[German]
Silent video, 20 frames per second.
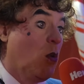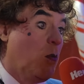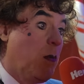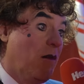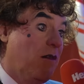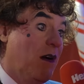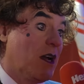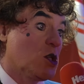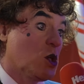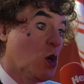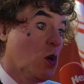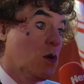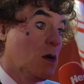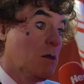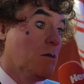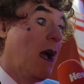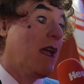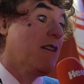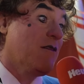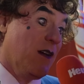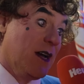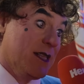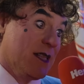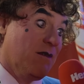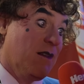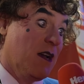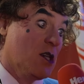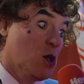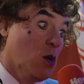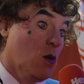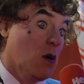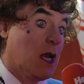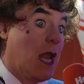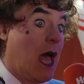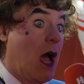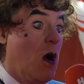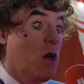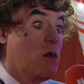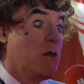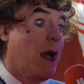Opa war schon, mein Vater war schon
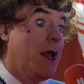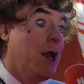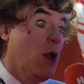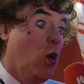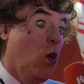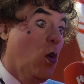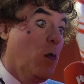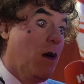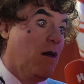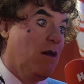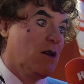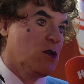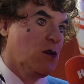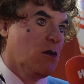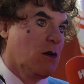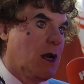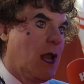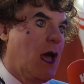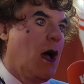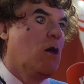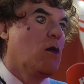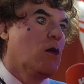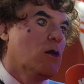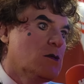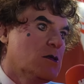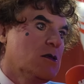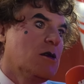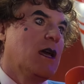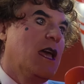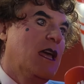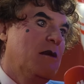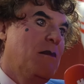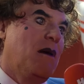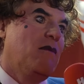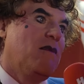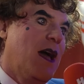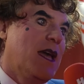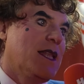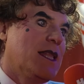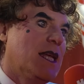Clown, mein Opa war schon Clown und so gehen wir
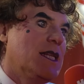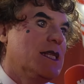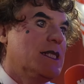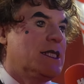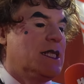weiter, die